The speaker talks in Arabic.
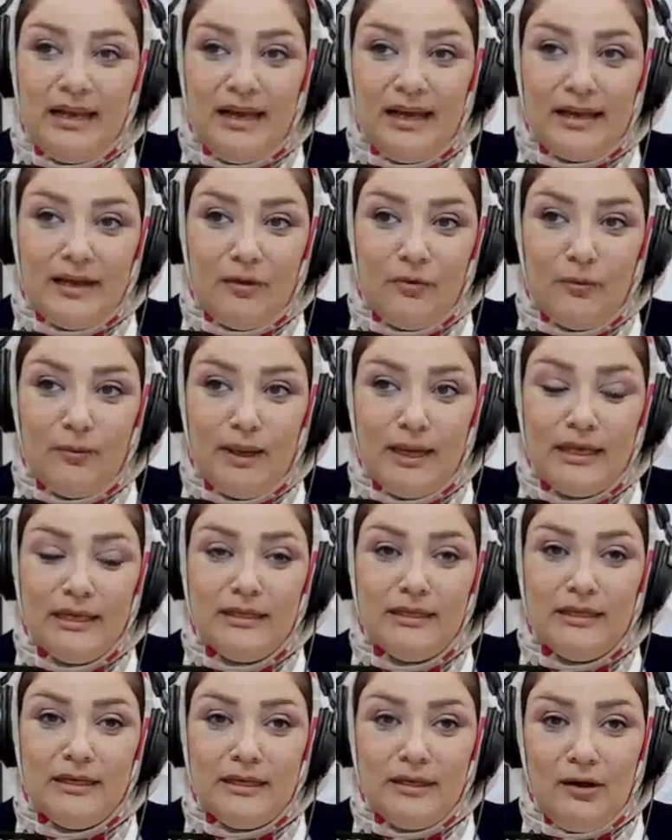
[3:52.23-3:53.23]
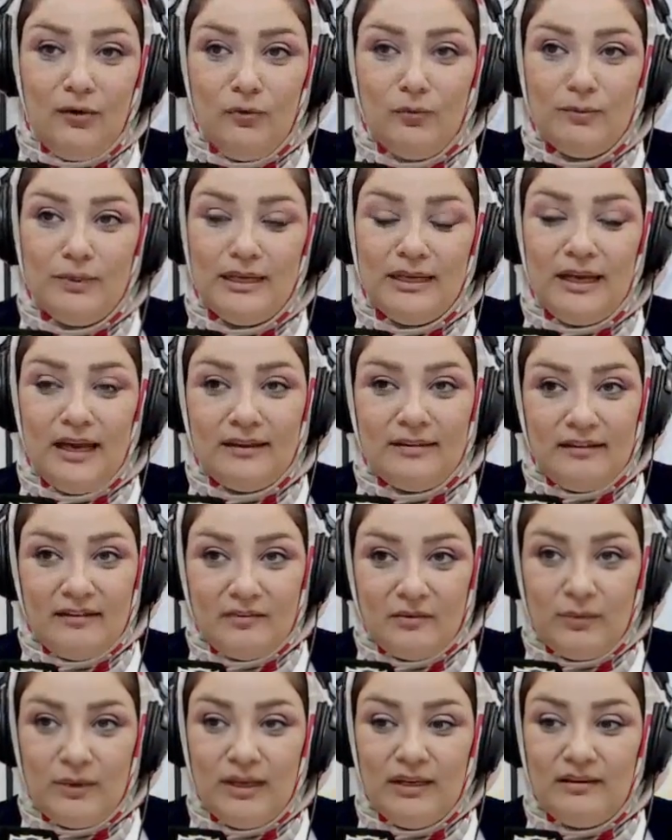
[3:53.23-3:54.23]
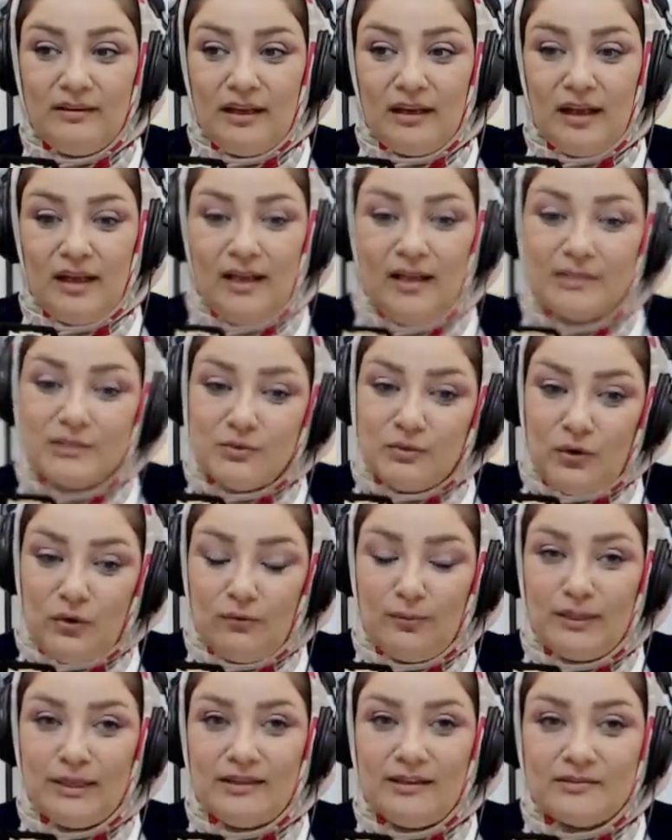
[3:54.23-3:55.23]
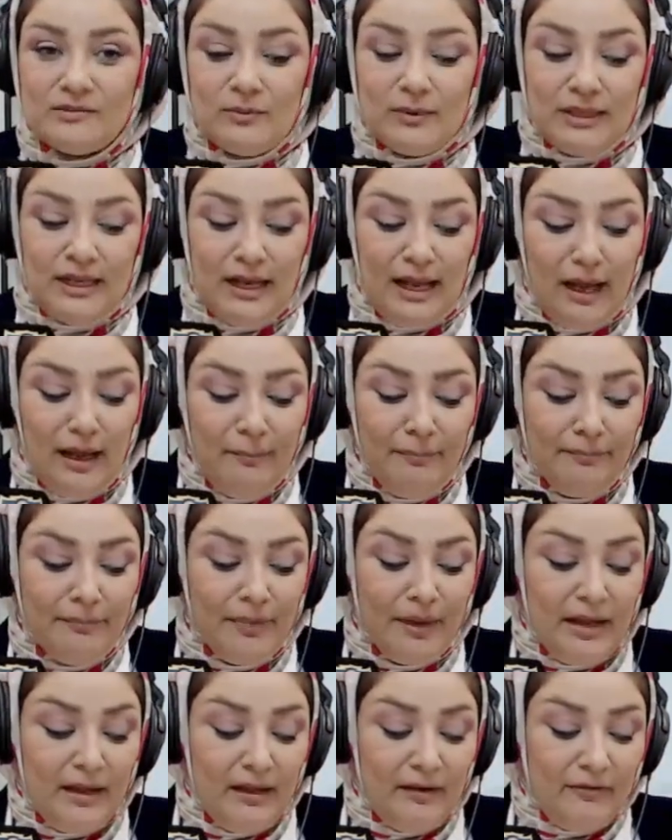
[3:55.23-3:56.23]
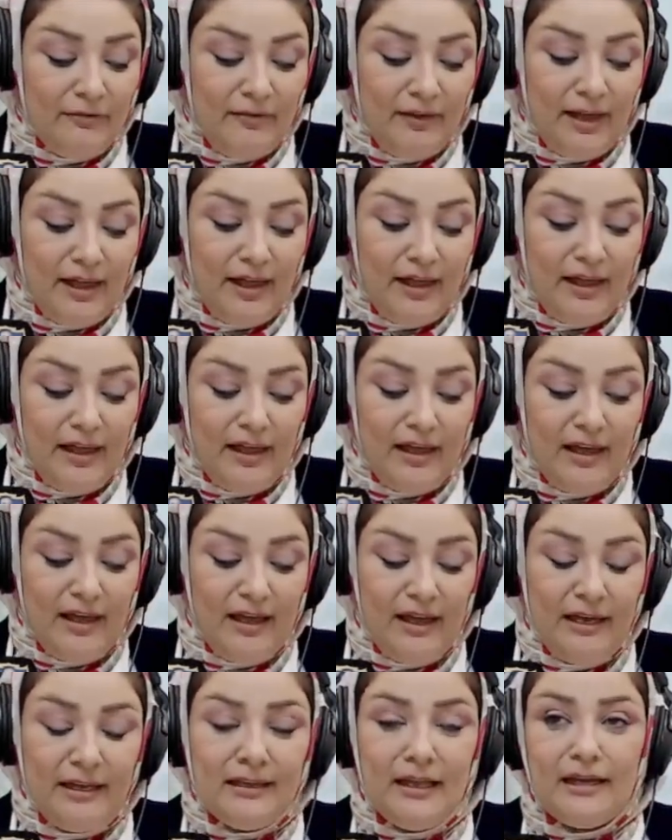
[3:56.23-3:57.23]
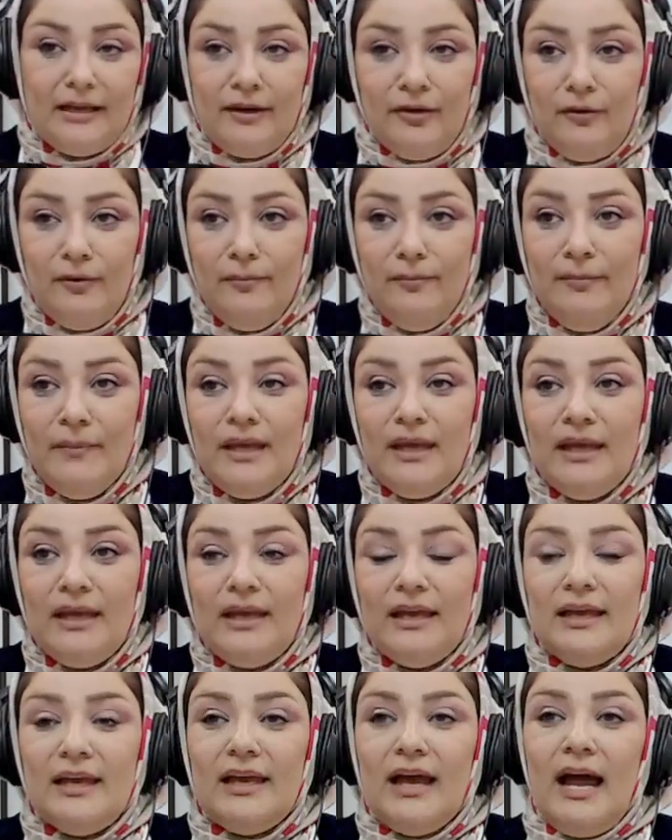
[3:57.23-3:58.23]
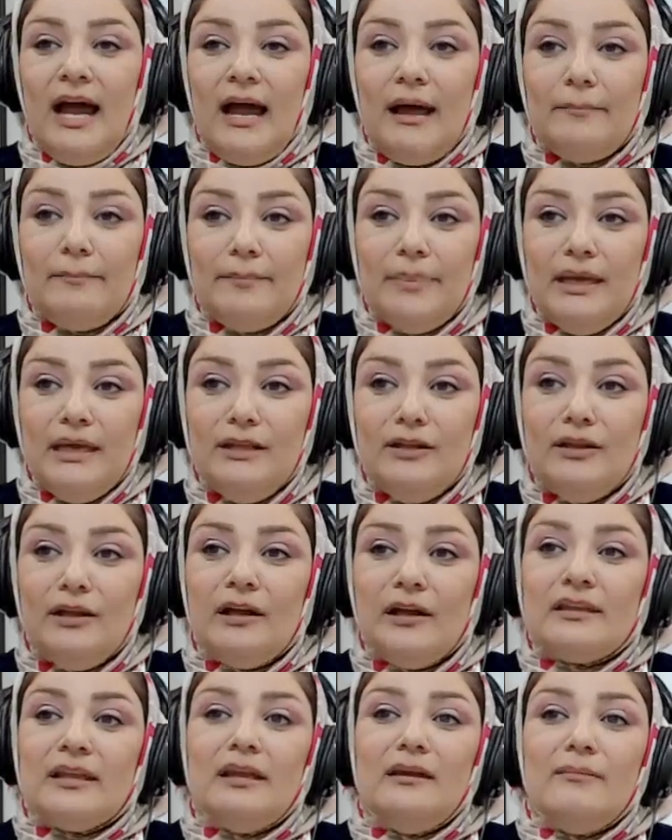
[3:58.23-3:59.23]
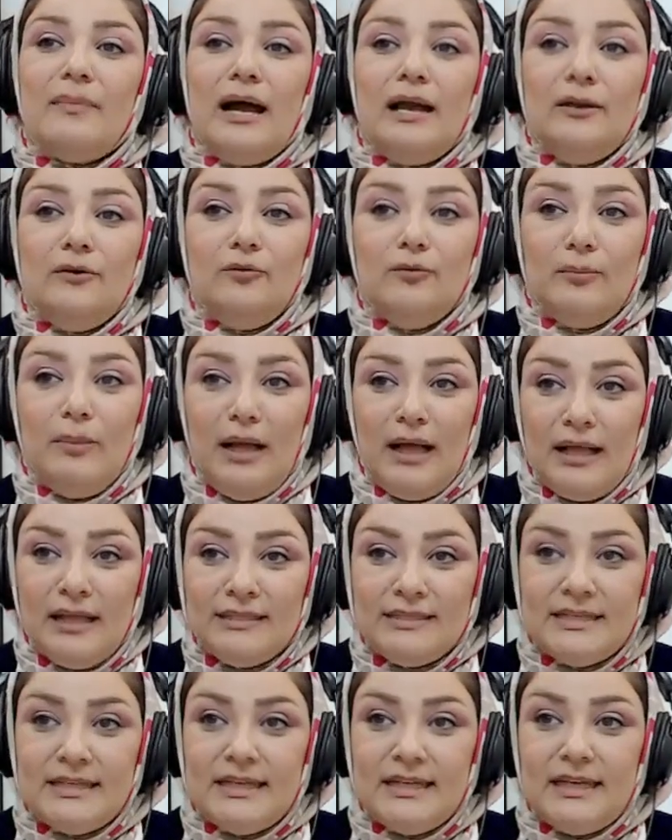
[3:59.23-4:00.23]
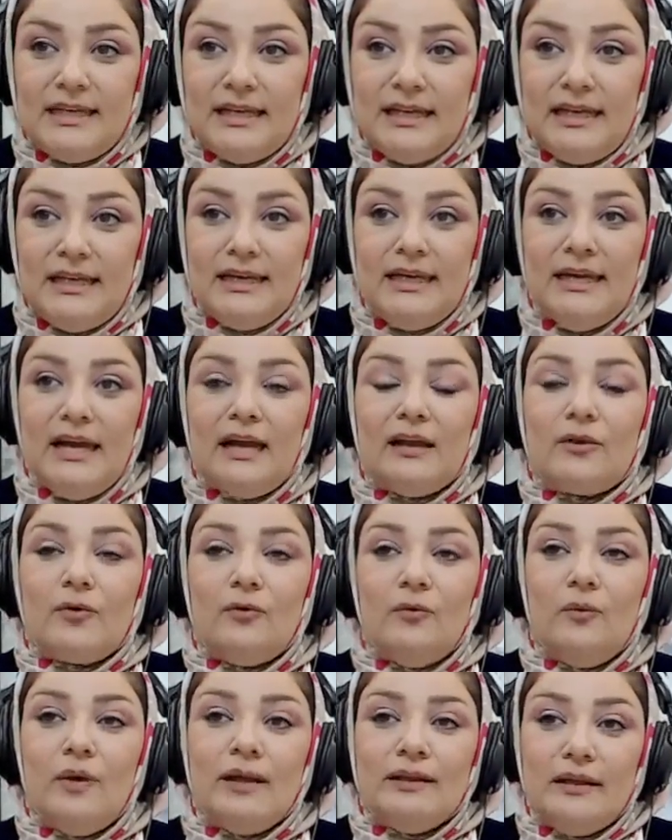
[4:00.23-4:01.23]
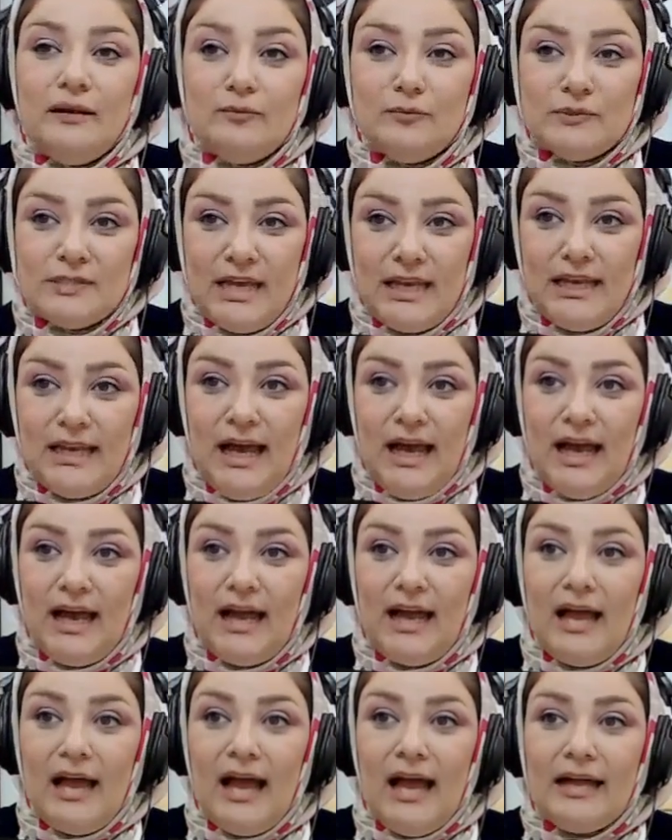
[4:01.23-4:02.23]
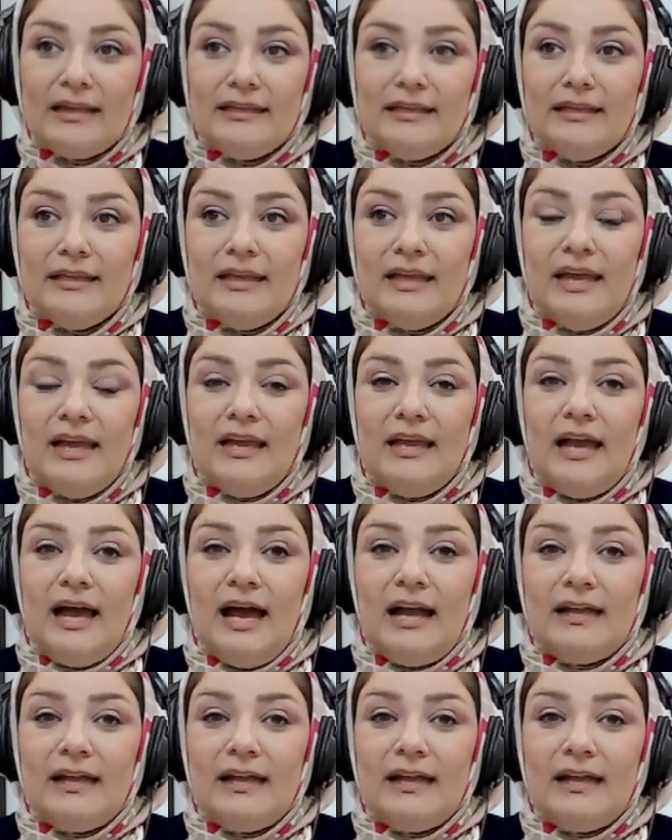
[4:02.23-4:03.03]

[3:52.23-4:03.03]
على يومين يوم للتصويت الخاص ويوم للتصويت العام فاحنا اليوم آه، حابين نعطي معلومات آه، للقوات المسلحه عن آه،